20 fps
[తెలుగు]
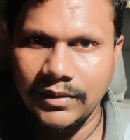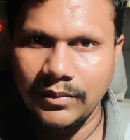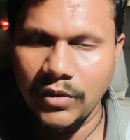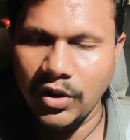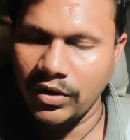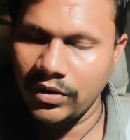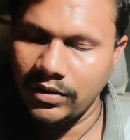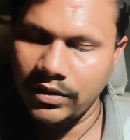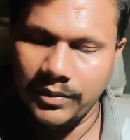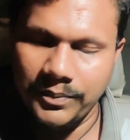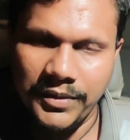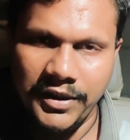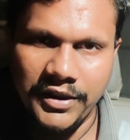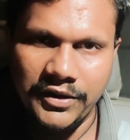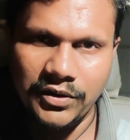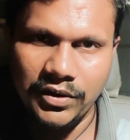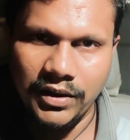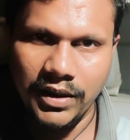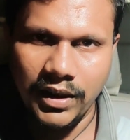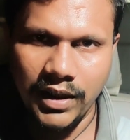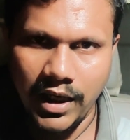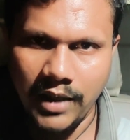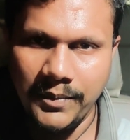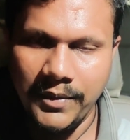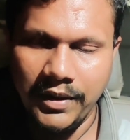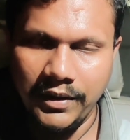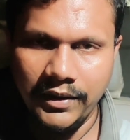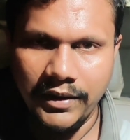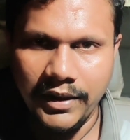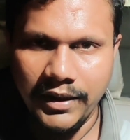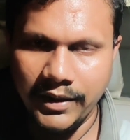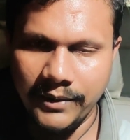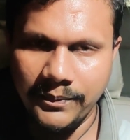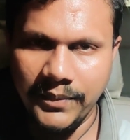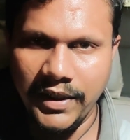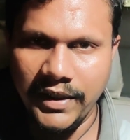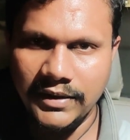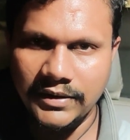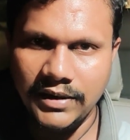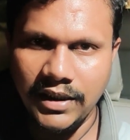మొత్తం ప్రతి ఒక్క కామెంట్కి నేను
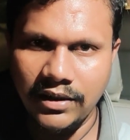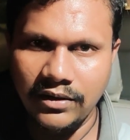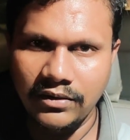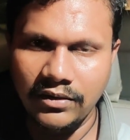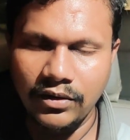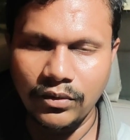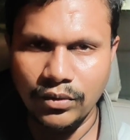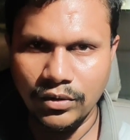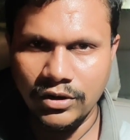రిప్లై ఇస్తాను ఉంటా